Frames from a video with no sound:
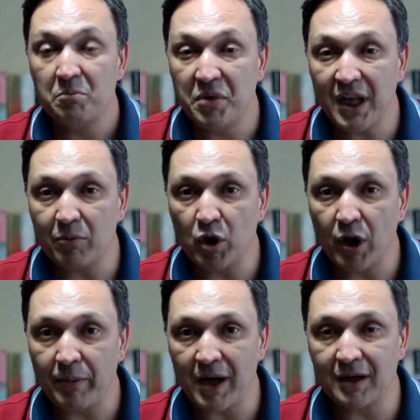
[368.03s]
Bir de
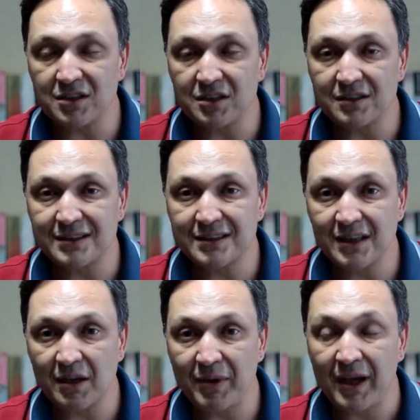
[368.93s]
buna bankacılık
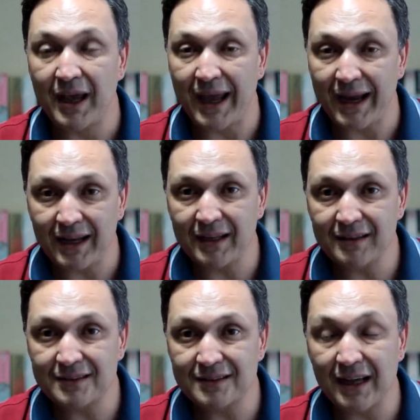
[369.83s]
sistemi
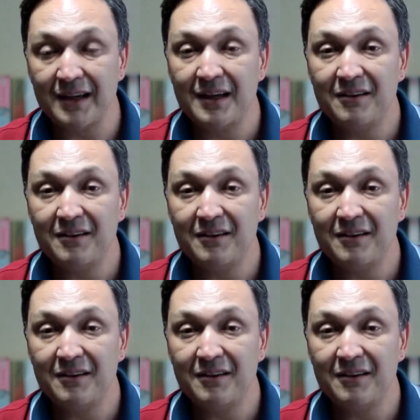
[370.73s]
eklenirse